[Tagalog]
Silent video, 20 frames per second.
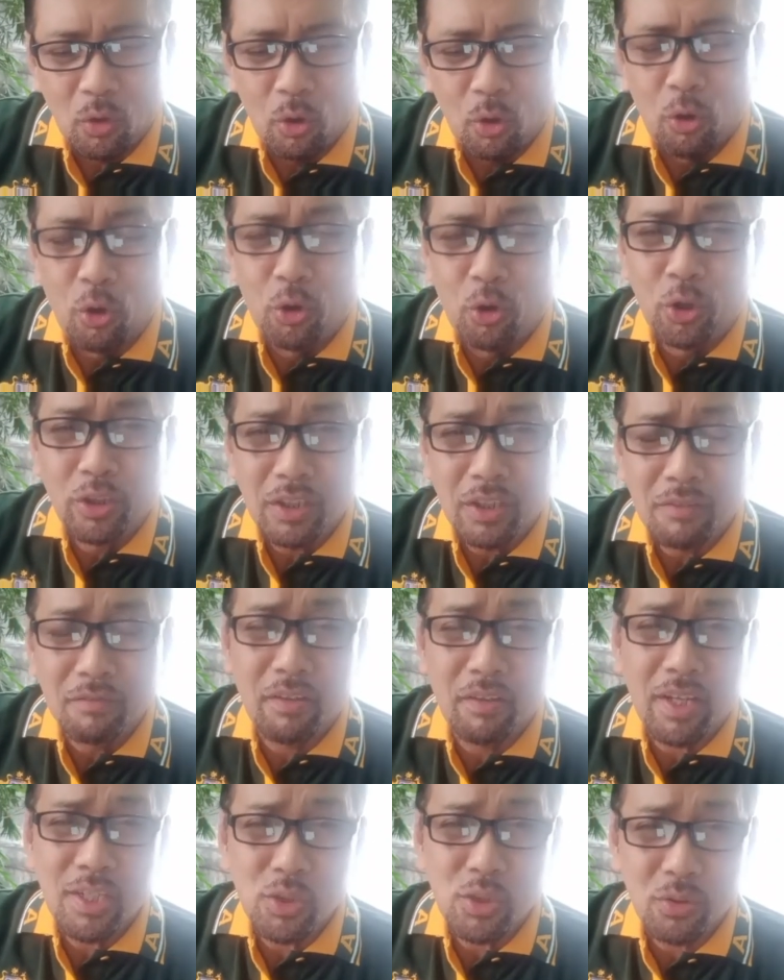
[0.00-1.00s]
or
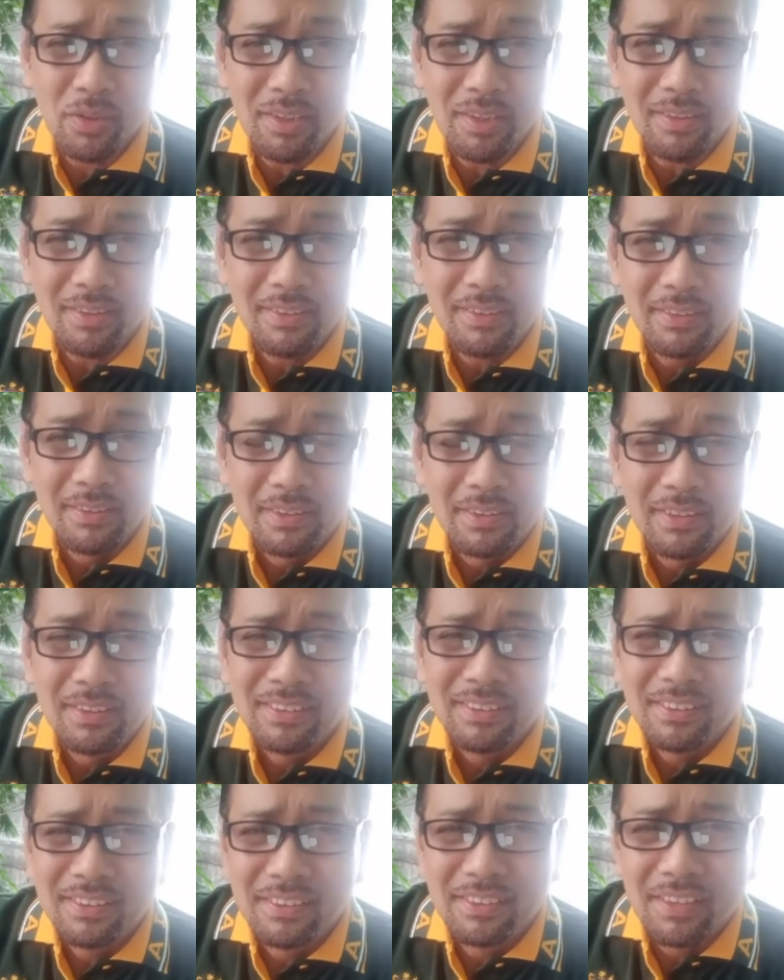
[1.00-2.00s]
eventually
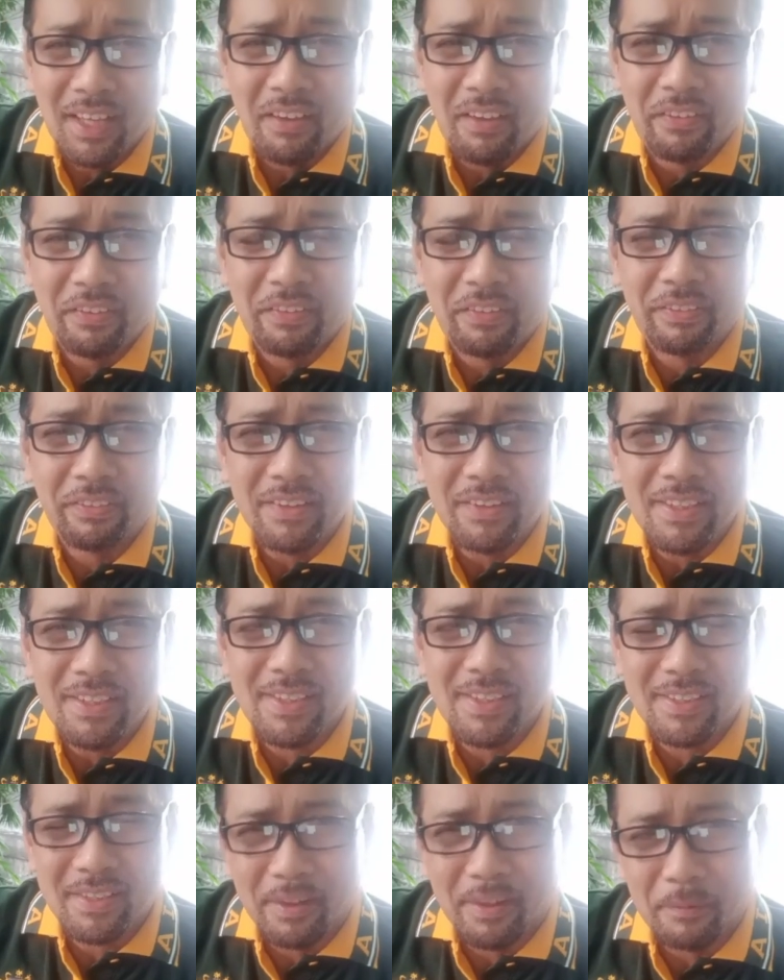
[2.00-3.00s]
death
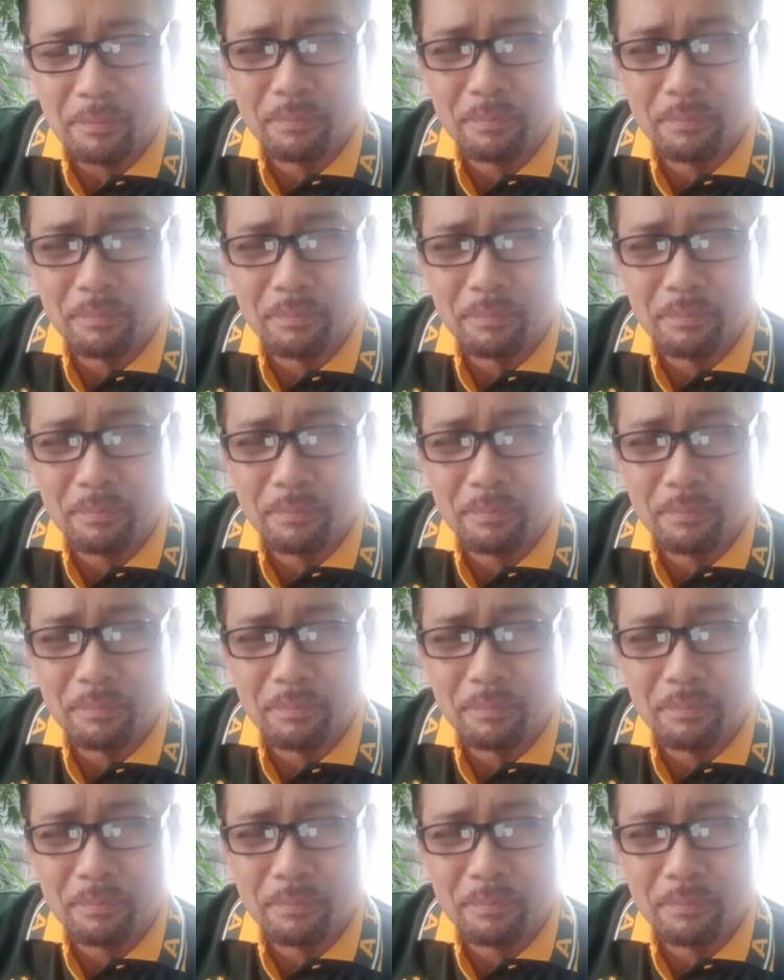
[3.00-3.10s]
itself.